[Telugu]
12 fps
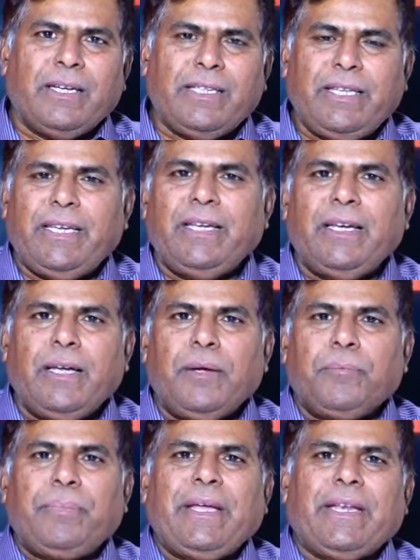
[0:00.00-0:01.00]
ఇది
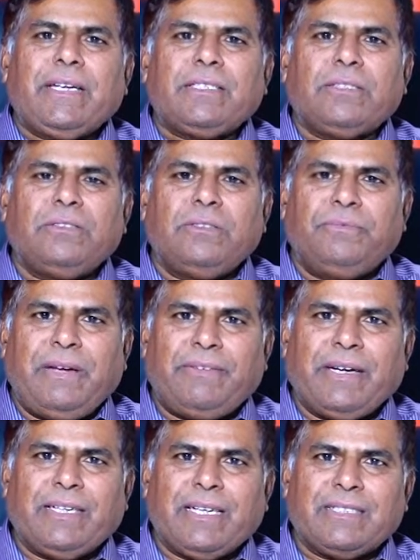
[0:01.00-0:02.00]
పేరెంట్స్
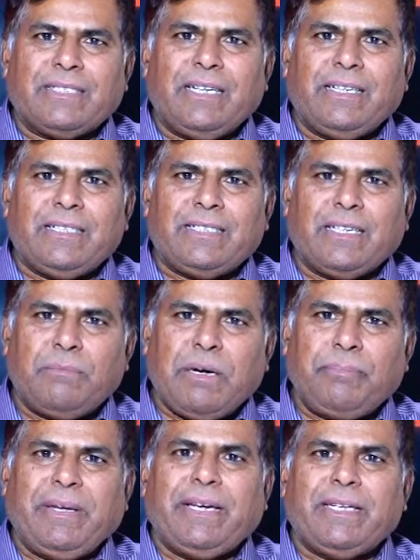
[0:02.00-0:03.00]
ఫేవరెట్ కన్సల్టెన్సీగా మా
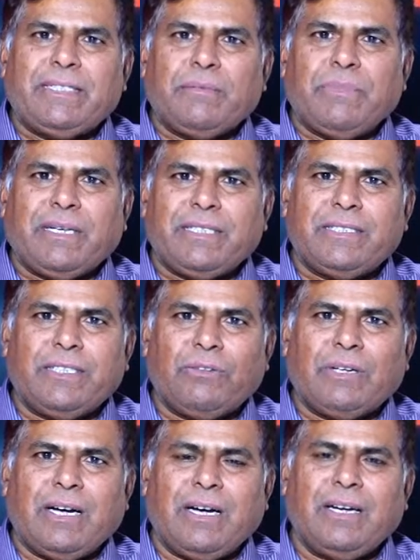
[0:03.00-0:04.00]
పేరెంట్స్ మాకు ఇచ్చిన
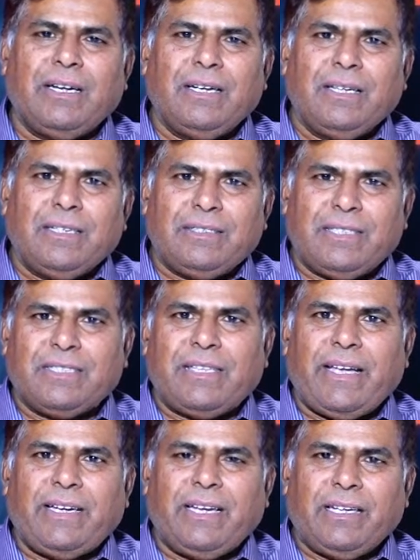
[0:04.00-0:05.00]
ఒక
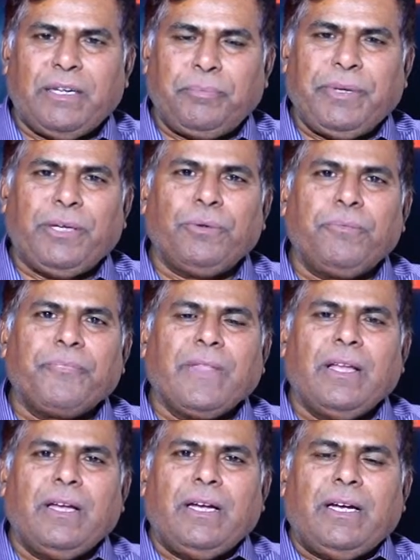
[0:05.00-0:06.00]
చిరస్థాయి కలిగిన పేరు
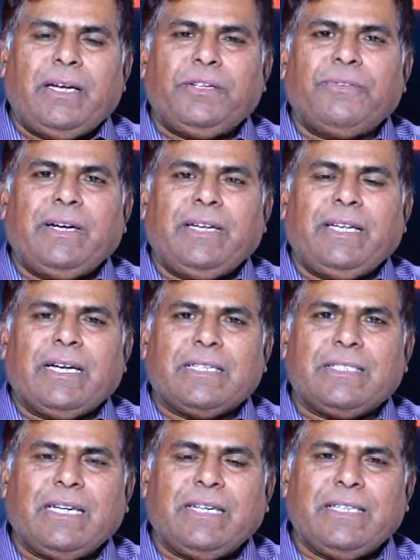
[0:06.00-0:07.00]
ఇటువంటి
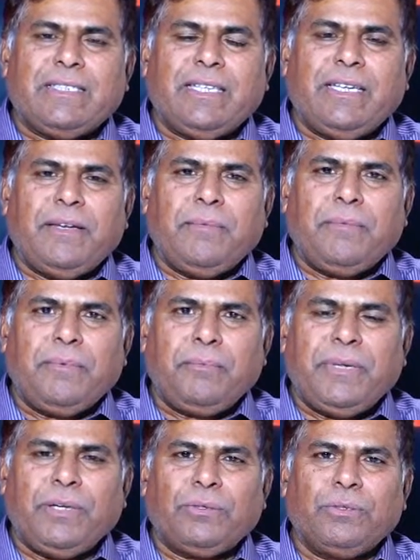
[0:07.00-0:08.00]
కన్సల్టెన్సీ
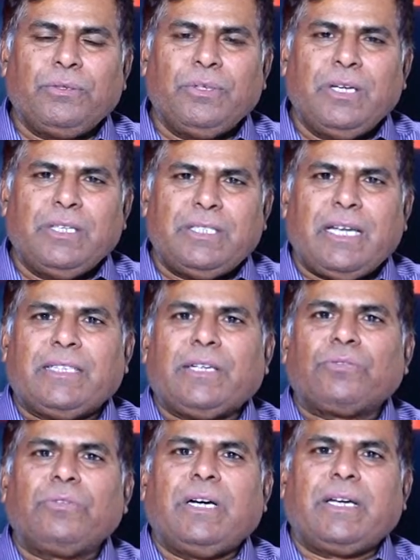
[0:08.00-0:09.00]
మీకు చాలా
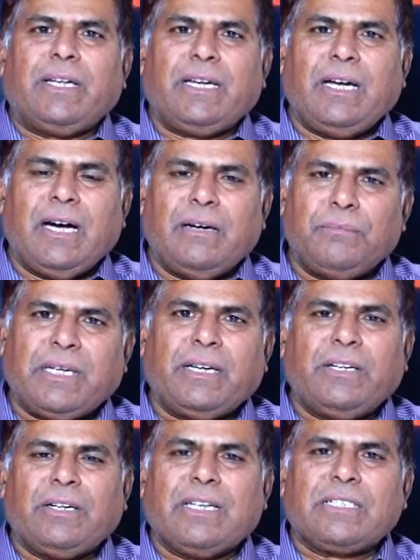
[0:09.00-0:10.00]
తక్కువగా రేరుగా మన
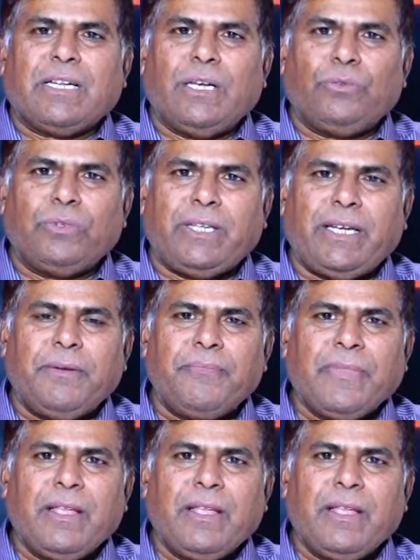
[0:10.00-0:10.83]
రెండు రాష్ట్రాల్లో ఉంటాయి